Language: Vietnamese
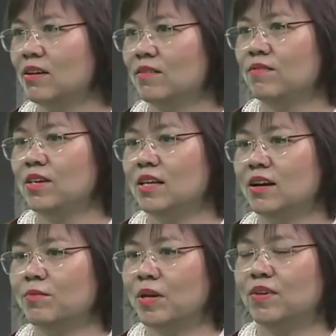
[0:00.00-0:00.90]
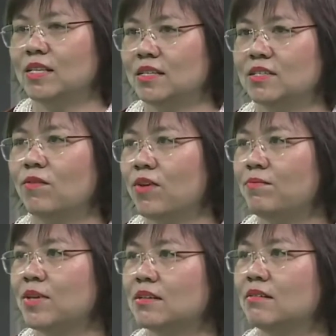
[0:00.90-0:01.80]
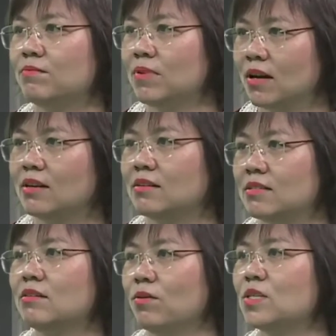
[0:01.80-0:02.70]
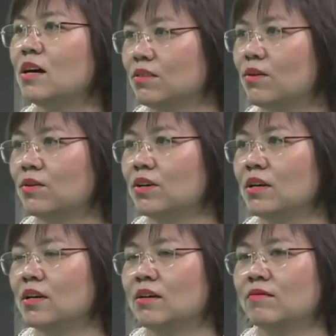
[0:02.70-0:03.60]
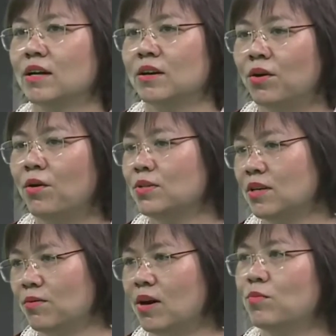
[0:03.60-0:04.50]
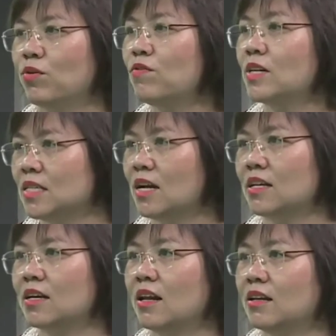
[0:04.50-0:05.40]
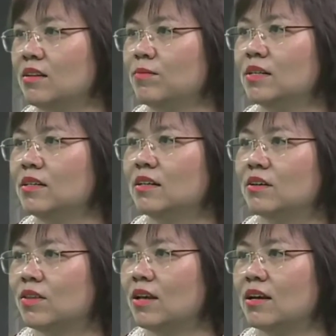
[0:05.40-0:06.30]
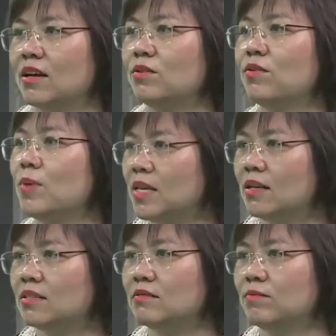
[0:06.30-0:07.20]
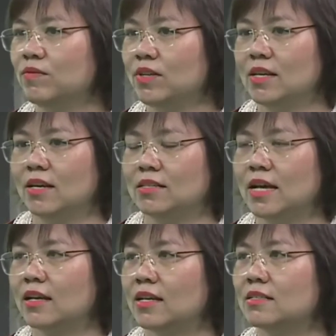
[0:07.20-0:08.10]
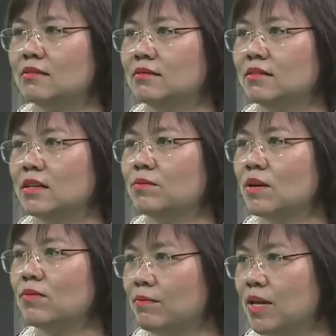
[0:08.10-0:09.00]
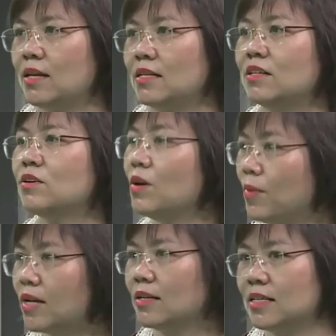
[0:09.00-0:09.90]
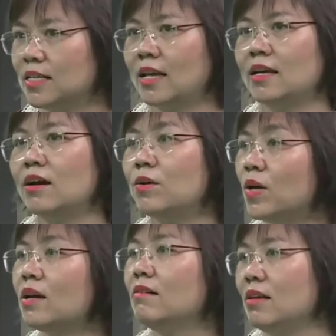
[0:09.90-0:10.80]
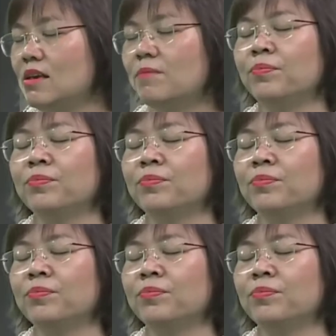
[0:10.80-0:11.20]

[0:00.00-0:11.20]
vì bệnh viện chỉ cho phép những trường hợp cần thực sự hỗ trợ thôi. Và nếu có hỗ trợ ở một khu vực riêng khi cần thì mới có thể là kết nối với bệnh nhân, chứ bởi vì để dành cái sự chăm sóc đặc biệt đấy dành cho người bệnh để tránh các nguy cơ lây nhiễm.